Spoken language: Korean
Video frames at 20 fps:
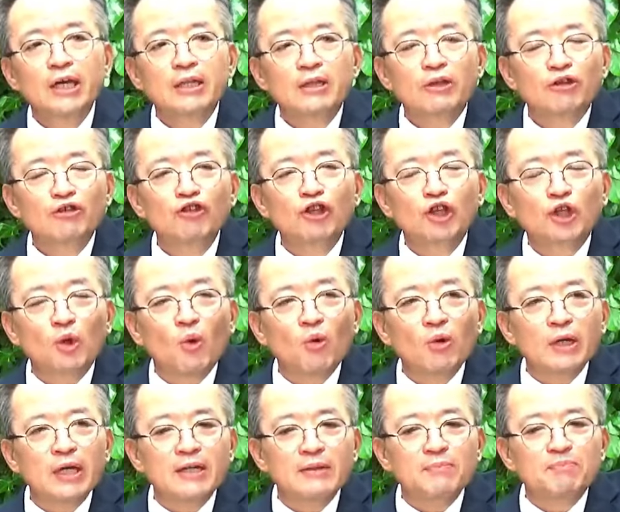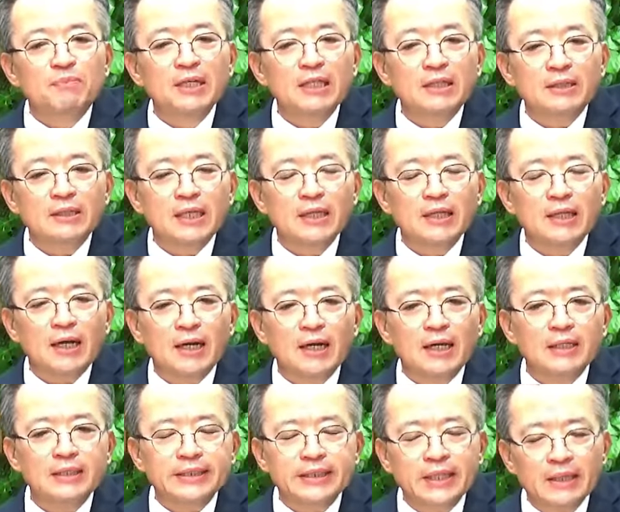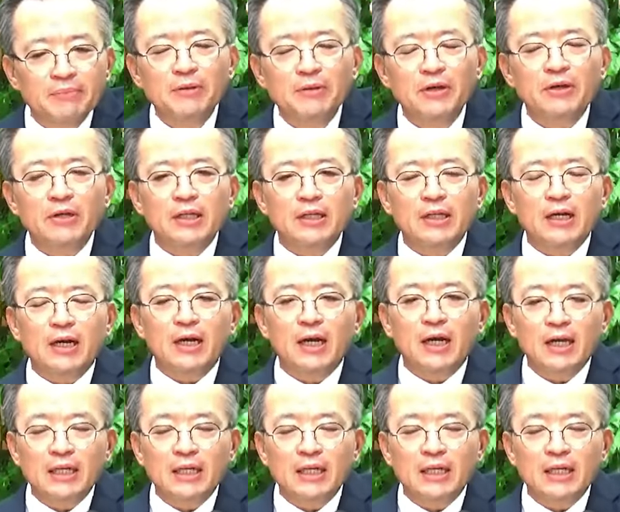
윗동네는 빛의 나라, 생명의 나라,